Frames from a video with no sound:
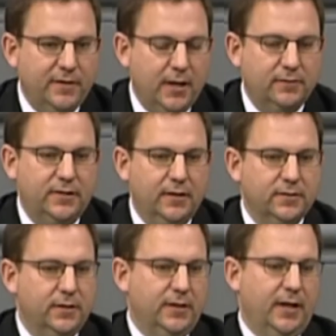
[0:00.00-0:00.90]
Herrn Thierse
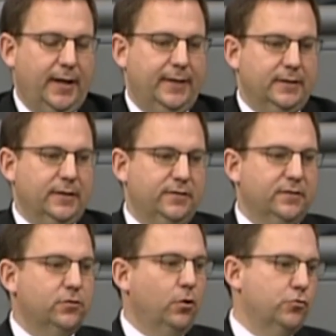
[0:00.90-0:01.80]
in der Rede. Es
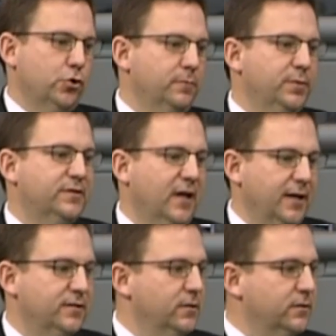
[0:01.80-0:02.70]
ist doch schon
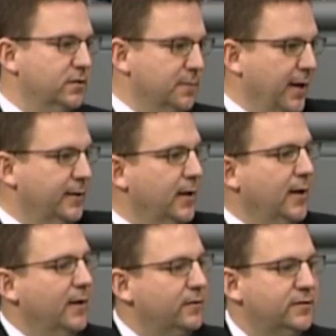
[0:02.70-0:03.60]
bezeichnend. Ich meine,
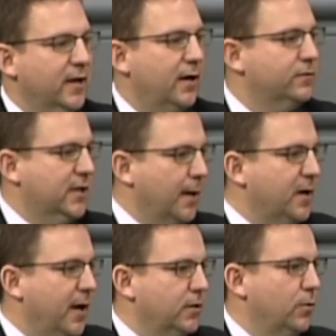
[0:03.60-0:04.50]
Sie sagen, es gab
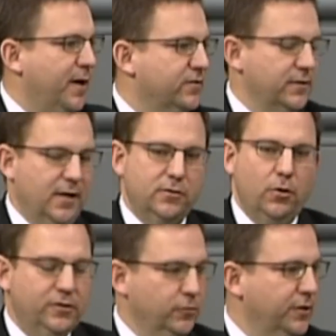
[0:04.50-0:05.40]
keine personellen
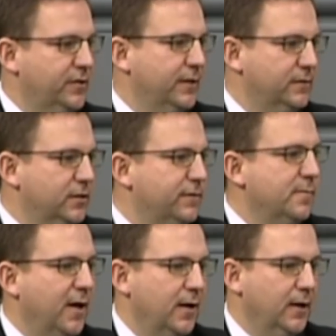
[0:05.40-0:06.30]
Kontinuitäten. Ich will
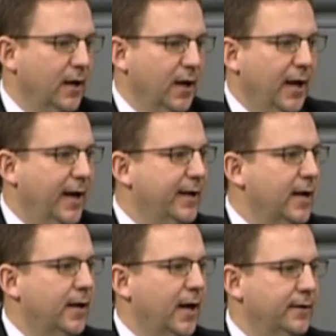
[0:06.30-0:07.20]
mal
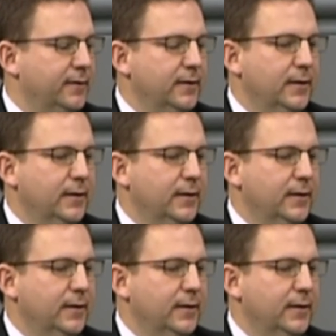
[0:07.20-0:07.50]
erinnern an